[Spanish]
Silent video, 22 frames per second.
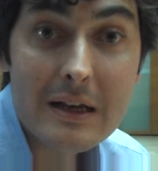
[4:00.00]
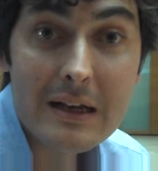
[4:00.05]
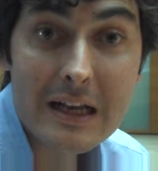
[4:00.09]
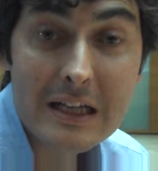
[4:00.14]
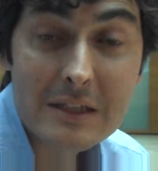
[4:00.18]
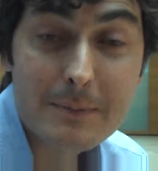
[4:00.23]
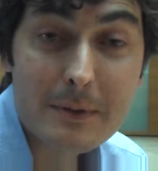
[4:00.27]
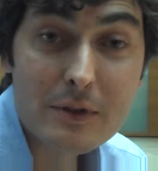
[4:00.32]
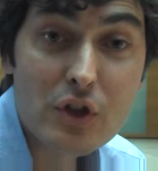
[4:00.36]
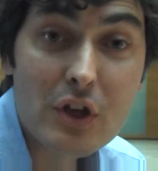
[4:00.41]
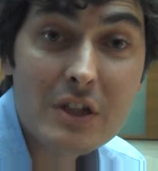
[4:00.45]

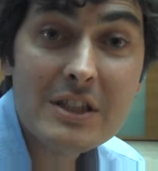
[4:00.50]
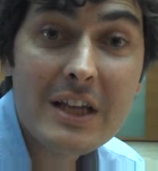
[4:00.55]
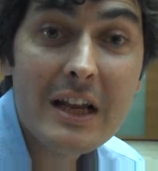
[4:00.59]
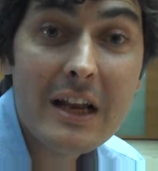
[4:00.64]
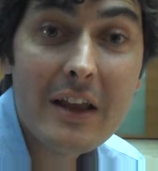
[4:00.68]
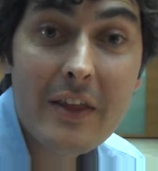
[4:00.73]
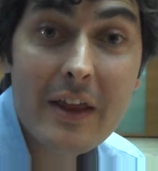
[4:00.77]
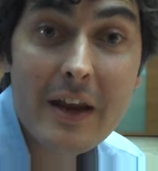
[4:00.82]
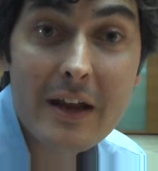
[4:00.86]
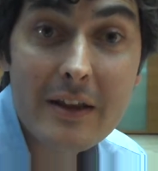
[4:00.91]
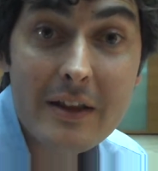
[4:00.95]
las personas que
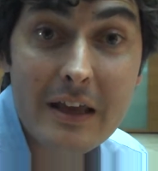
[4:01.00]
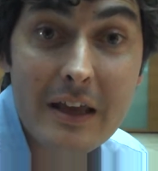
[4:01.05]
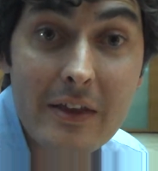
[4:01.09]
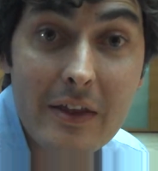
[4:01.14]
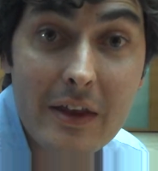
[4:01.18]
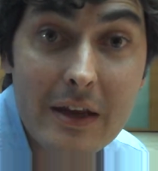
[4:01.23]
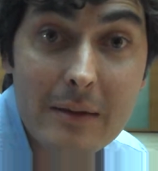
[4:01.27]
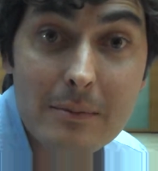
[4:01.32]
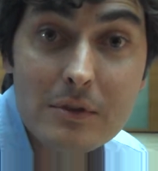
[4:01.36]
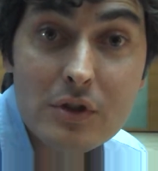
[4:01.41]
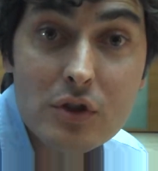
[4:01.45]
lideran
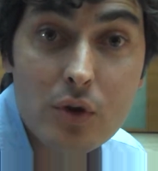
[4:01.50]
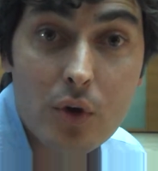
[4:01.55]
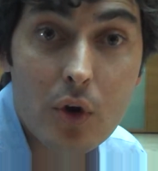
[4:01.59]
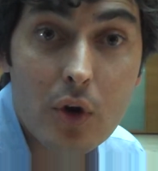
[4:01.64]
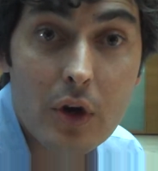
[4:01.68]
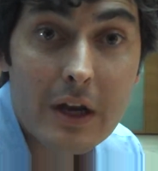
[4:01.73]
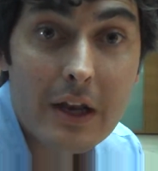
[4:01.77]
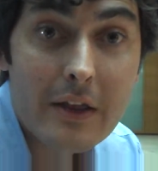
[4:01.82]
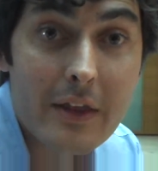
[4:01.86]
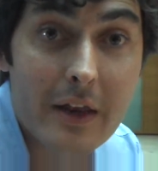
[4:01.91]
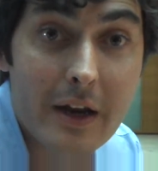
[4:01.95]
eDreams o
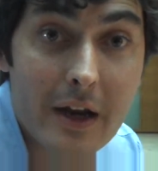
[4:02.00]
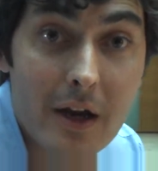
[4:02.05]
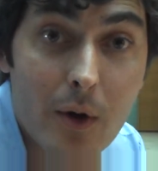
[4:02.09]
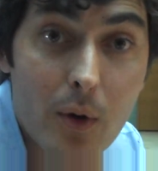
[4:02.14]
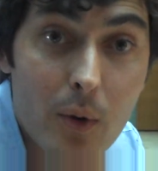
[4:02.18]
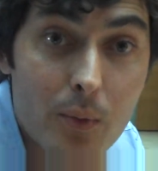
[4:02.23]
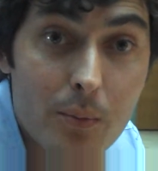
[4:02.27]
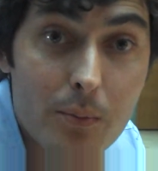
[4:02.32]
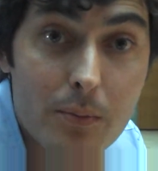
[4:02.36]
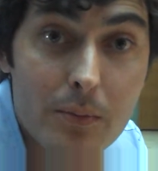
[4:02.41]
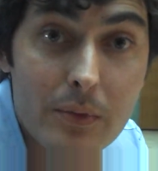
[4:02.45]
que lidera
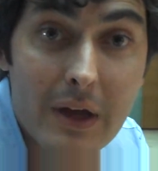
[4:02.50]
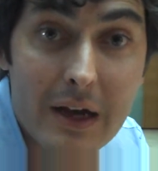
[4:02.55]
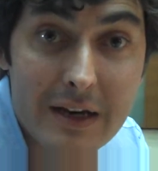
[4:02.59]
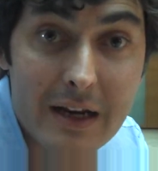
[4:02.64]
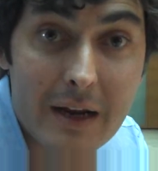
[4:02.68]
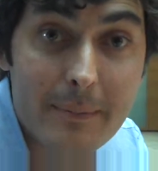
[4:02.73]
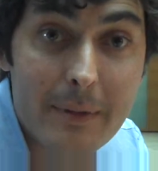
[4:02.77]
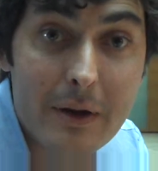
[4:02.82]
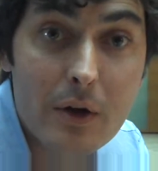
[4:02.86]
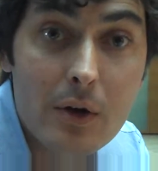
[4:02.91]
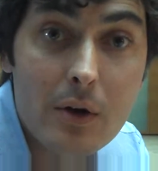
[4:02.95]
un
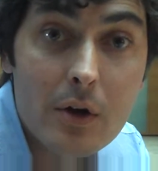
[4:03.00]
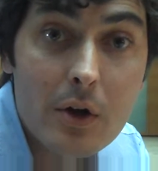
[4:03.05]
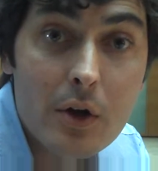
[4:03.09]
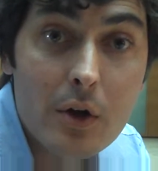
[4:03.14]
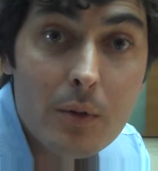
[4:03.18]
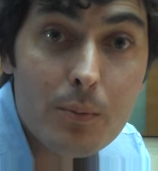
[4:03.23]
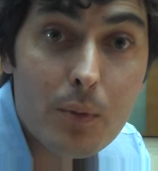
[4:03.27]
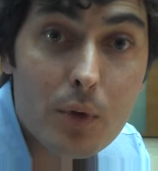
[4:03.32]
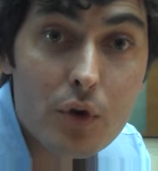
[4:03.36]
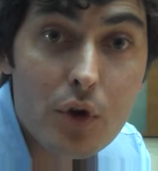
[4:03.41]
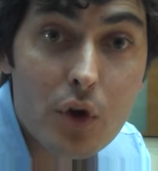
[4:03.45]

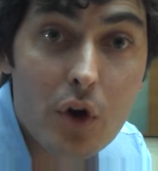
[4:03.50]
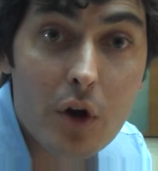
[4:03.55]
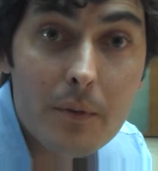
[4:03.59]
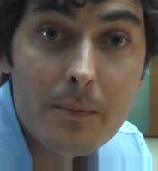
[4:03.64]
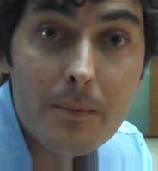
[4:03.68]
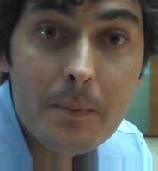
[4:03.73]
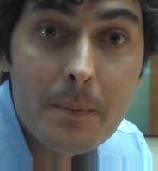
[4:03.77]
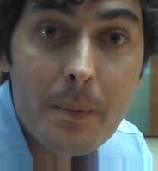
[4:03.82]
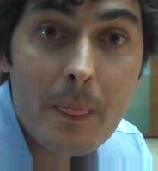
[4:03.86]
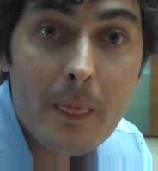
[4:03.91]
atrapalo.com,